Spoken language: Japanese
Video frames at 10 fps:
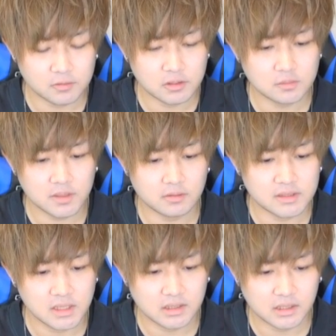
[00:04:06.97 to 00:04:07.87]
すすめ度は
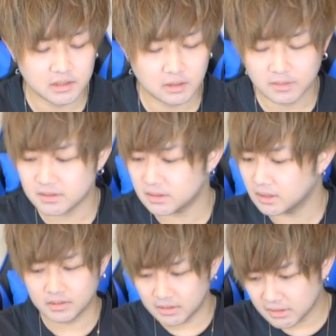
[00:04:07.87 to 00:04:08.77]
3になってます。
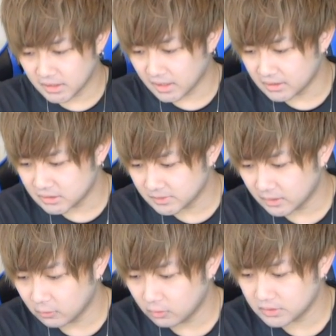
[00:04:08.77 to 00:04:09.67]
リゼネアンチ魔
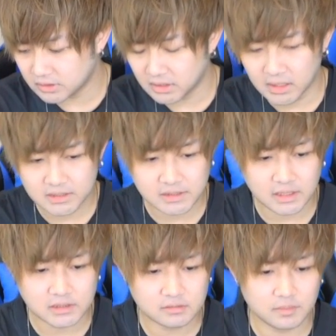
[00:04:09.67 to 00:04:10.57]
法陣、ゲージで
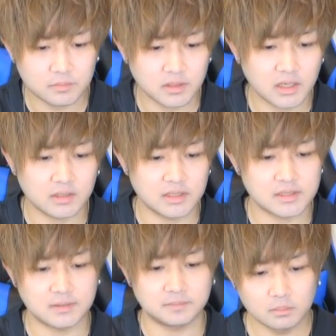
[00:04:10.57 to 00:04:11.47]
アンチワープのキャラで
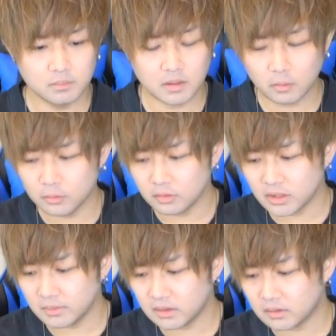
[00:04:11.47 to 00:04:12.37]
す。このギミッ